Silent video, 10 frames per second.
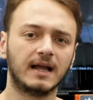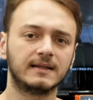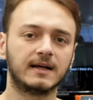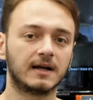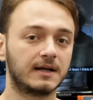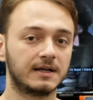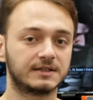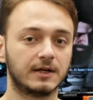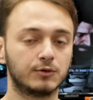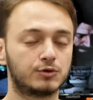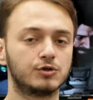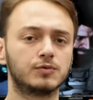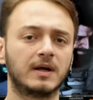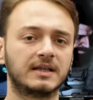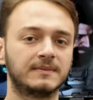geldik arkadaşlar
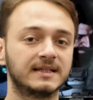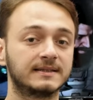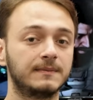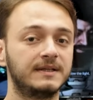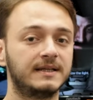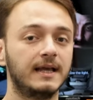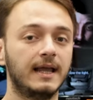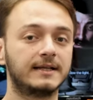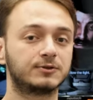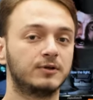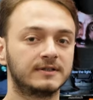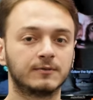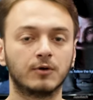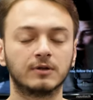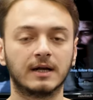3. maddemize tabii ki Sony'deki
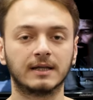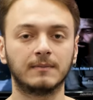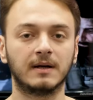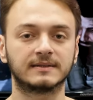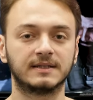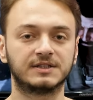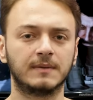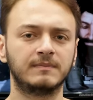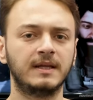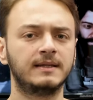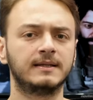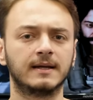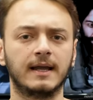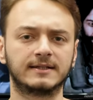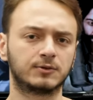ekskluziv oyunlardan bahsedeceğim.
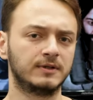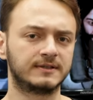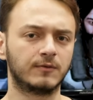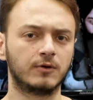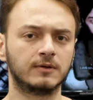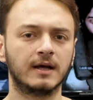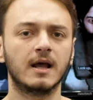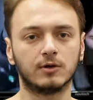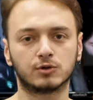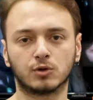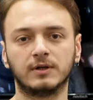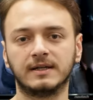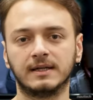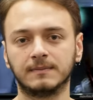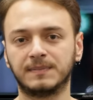Nedir ekskluziv oyunlar?
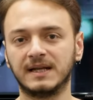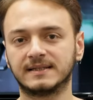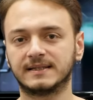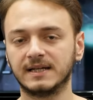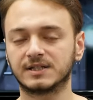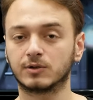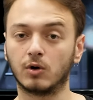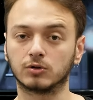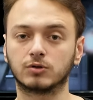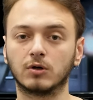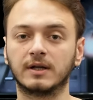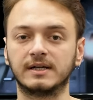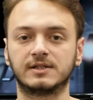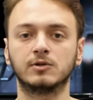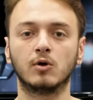Sony'nin PlayStation konsolları için